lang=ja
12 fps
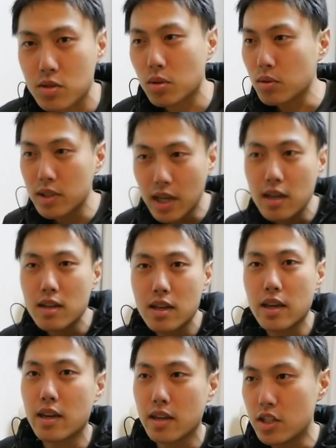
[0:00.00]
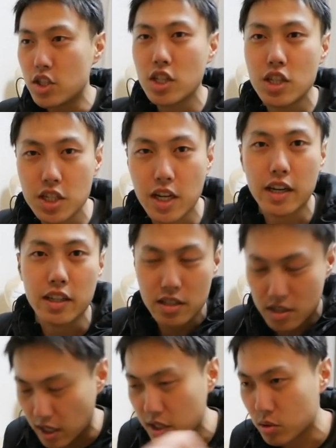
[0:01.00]
そんな、えー、1日かけ
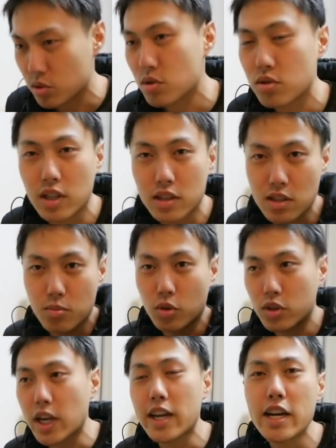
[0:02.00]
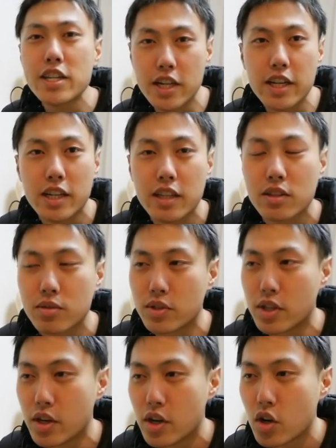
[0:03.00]
て作業するなんてもったいないじゃないかっていうふう
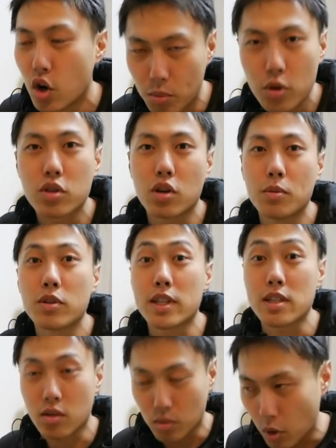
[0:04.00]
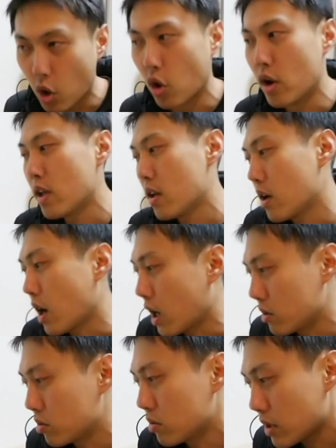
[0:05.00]
に思うと思うんですけども
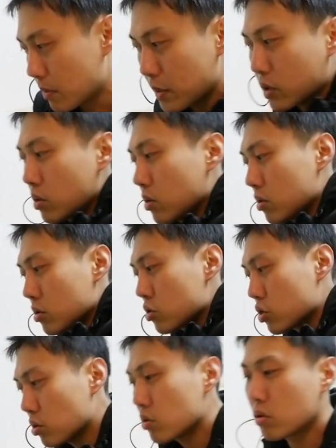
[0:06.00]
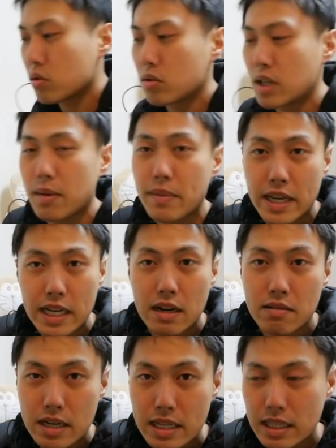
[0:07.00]
あのやっぱこうちょっとこう画面
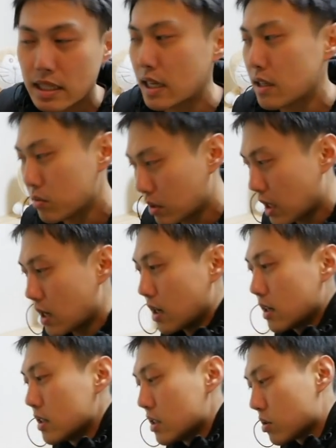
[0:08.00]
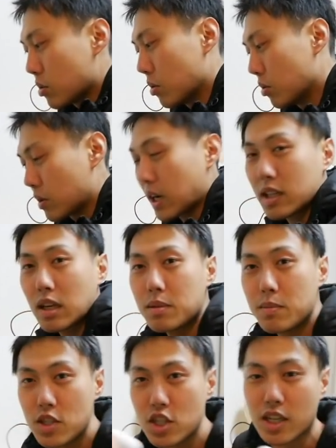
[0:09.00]
が割れてたりとかこう片
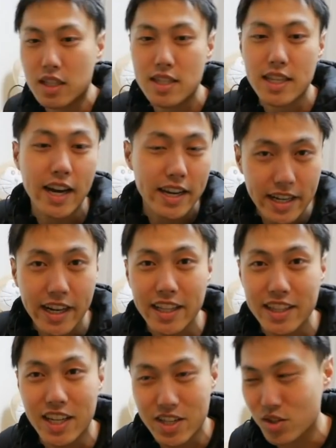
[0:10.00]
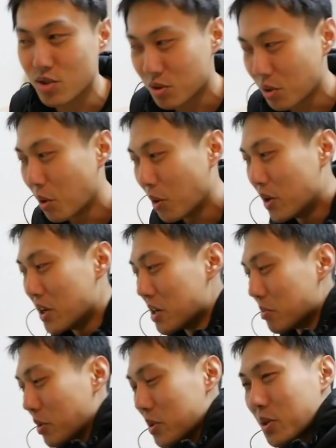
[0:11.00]
耳しか使えなかったりすると
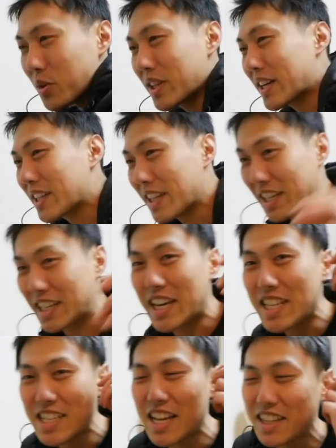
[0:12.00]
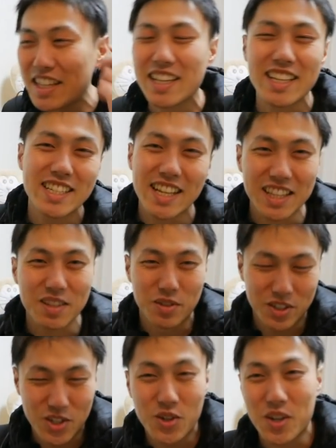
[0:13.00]
もうそれだけで気になって気になって
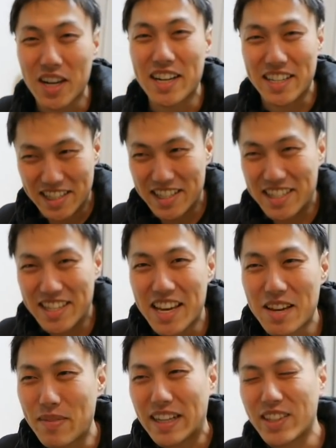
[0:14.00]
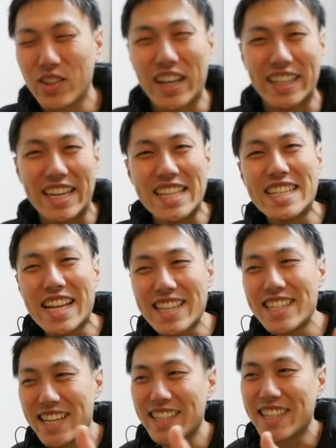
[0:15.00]
僕しょうがないんです。まあ、というか気に
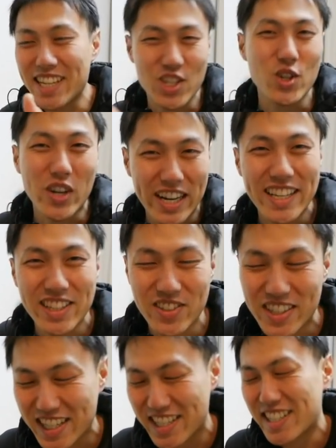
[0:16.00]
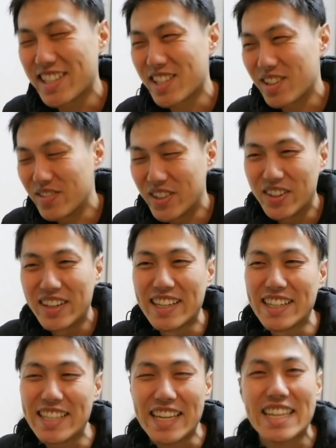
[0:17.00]
なっちゃったらしょうがないっていう感じなんですけども
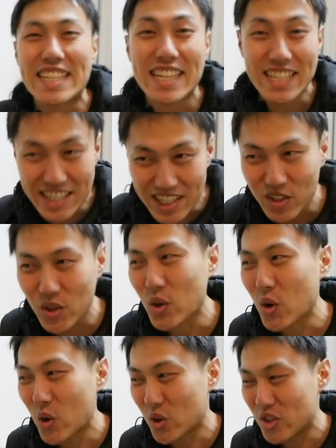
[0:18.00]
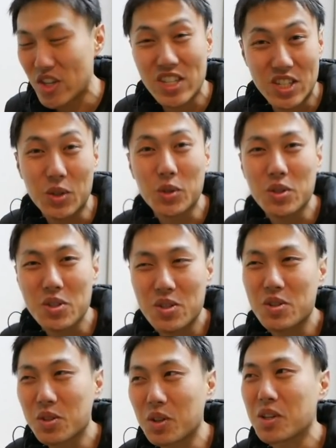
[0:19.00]
で気になっちゃうとこう仕事
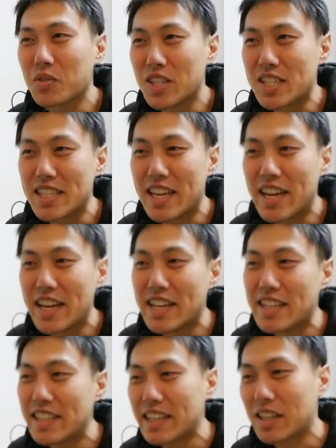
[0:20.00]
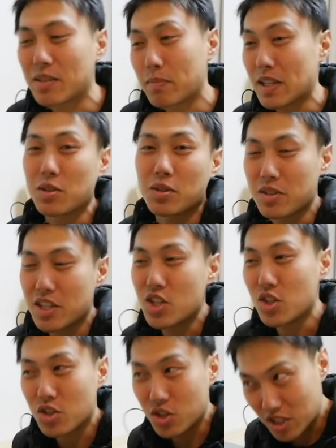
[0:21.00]
する時もですねなんかパソコンで
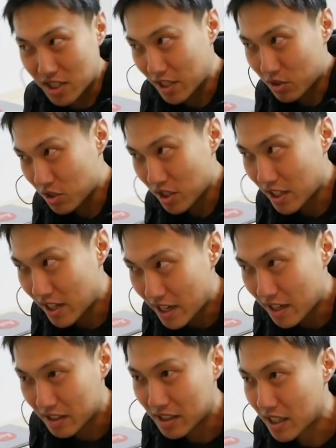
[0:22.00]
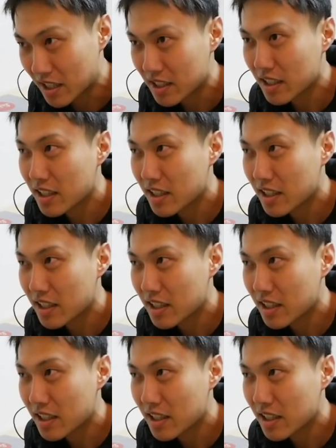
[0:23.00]
集中して作業してて連絡が